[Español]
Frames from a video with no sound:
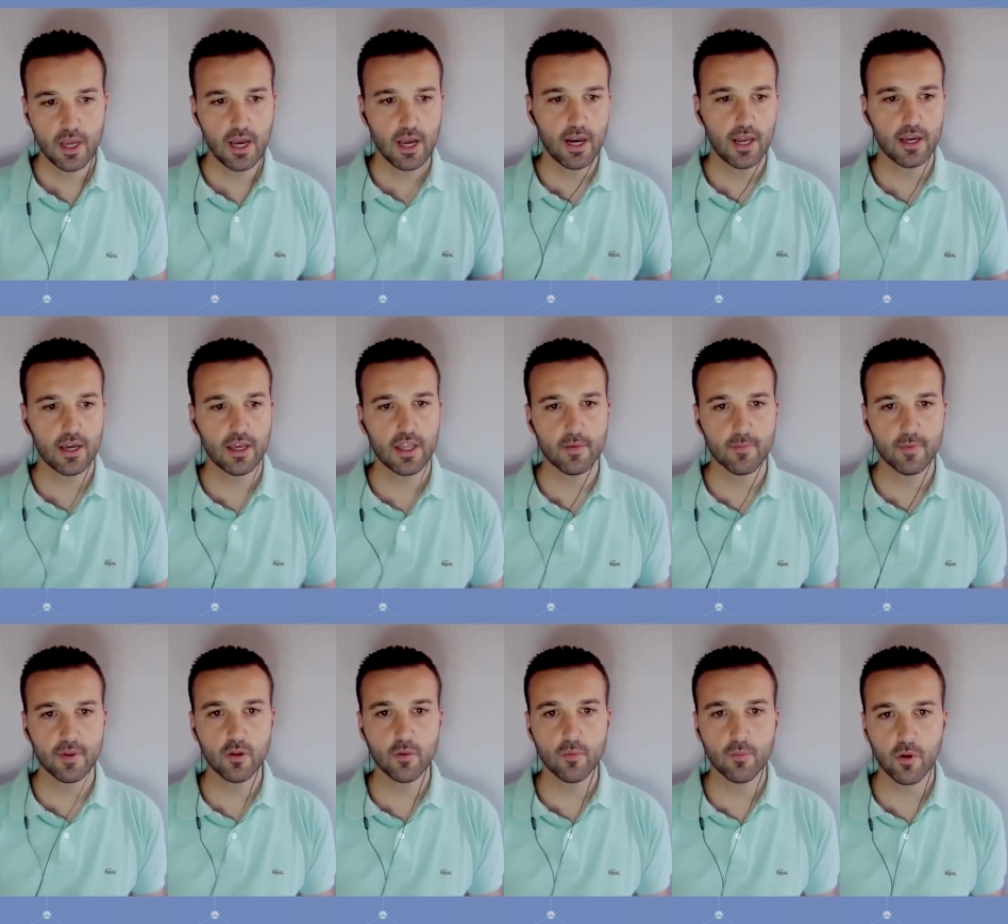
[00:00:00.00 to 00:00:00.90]
a la que
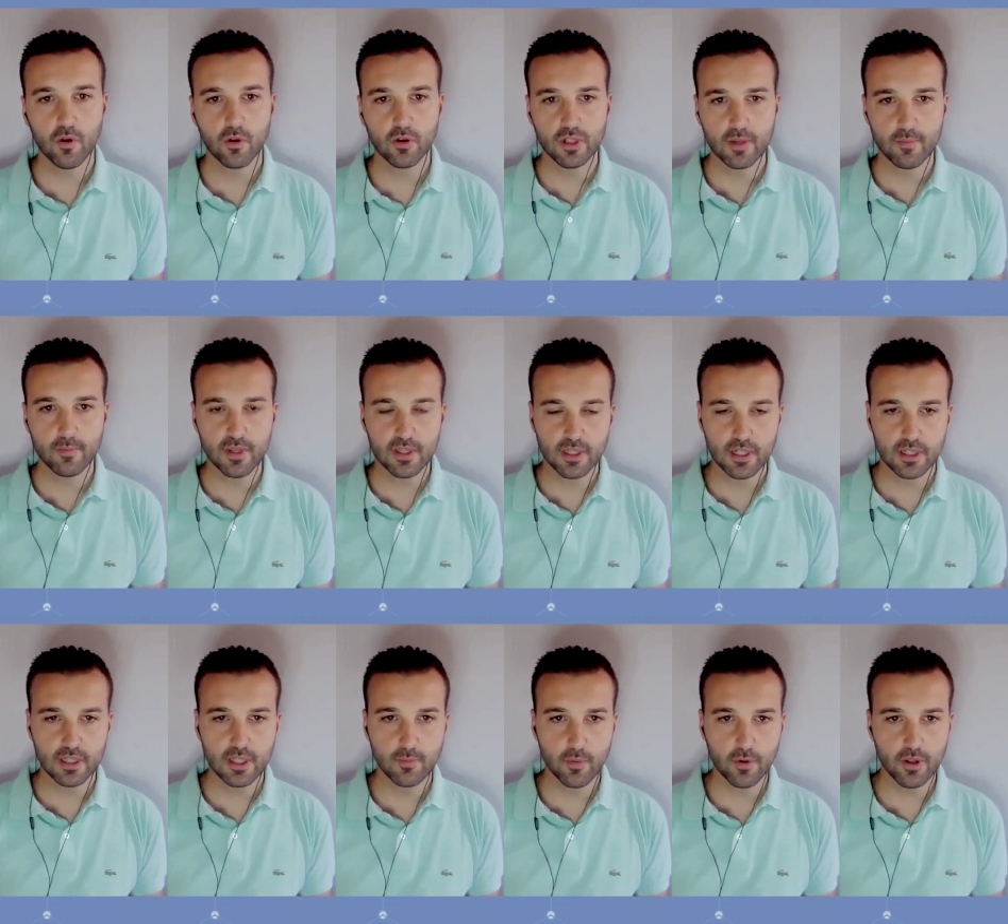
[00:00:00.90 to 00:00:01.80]
depende un poco también
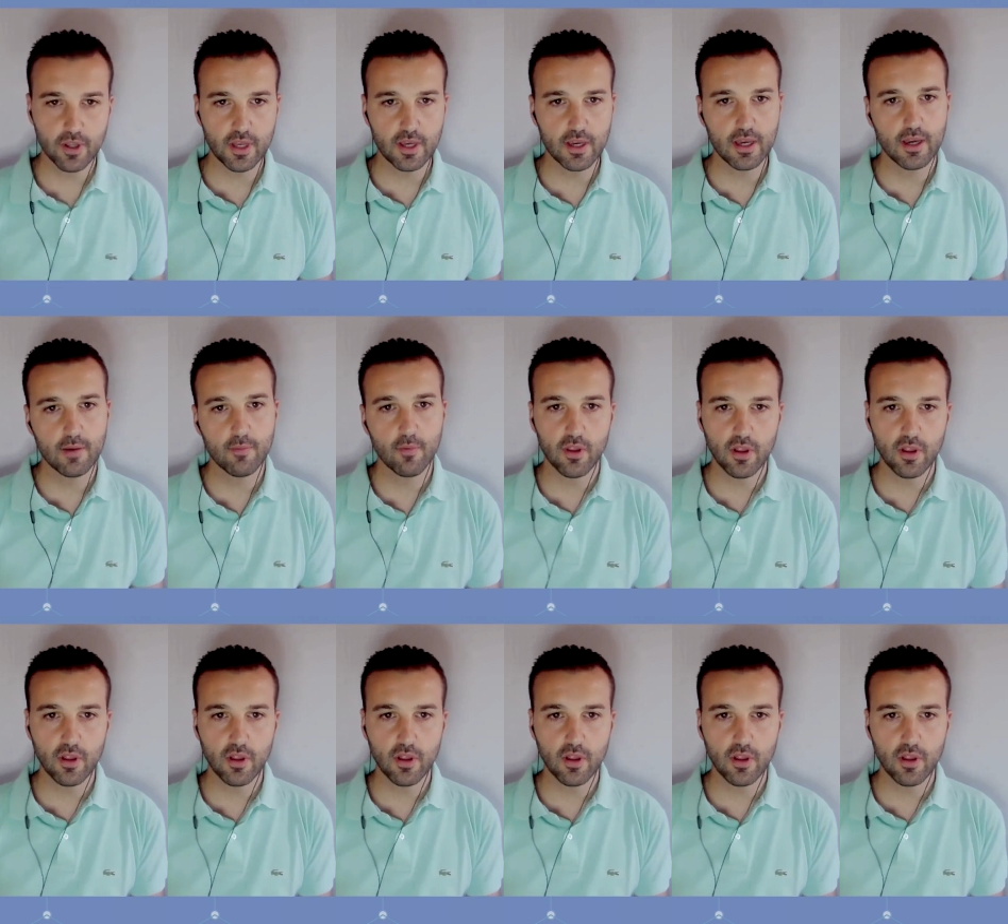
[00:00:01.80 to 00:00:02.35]
del tipo de